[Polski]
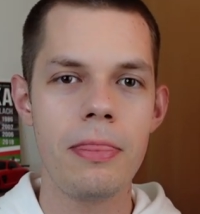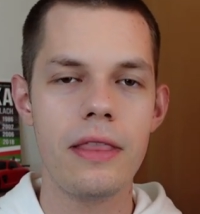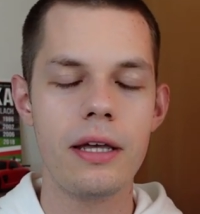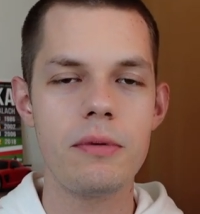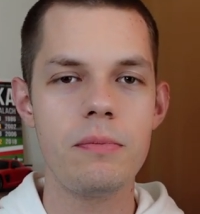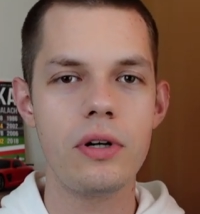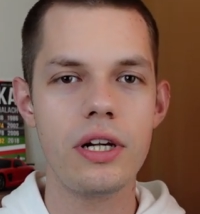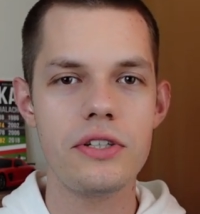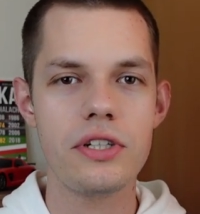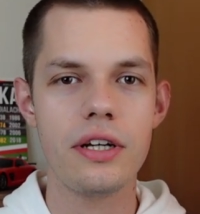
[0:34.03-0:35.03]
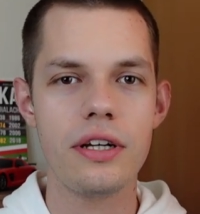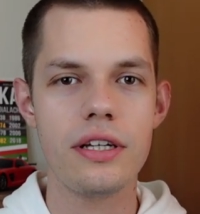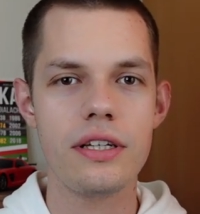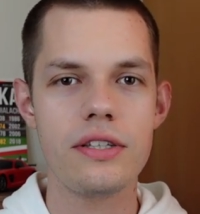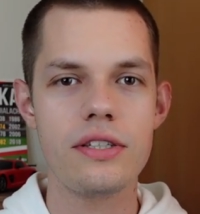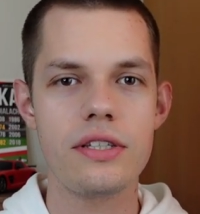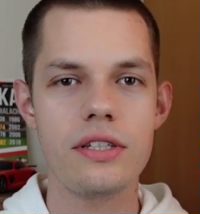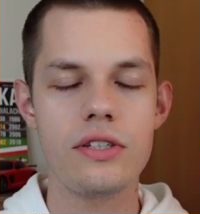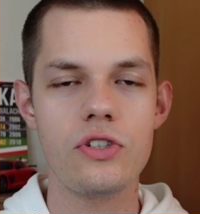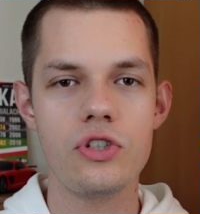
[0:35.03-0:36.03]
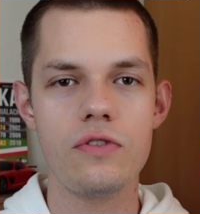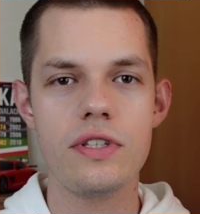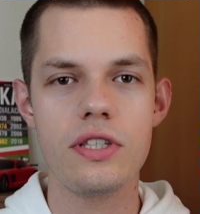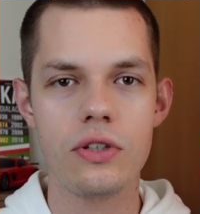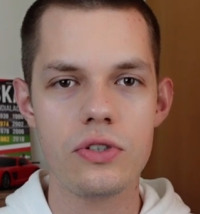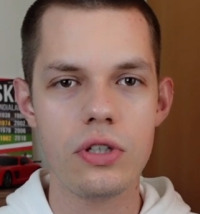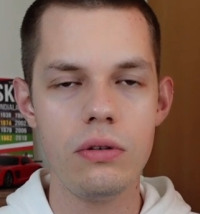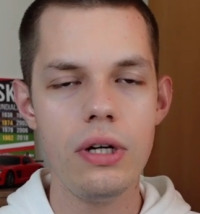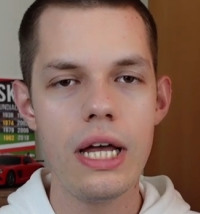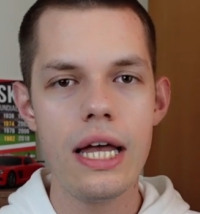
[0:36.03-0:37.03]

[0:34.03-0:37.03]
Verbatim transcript: jakby pokrycia z rzeczywistością.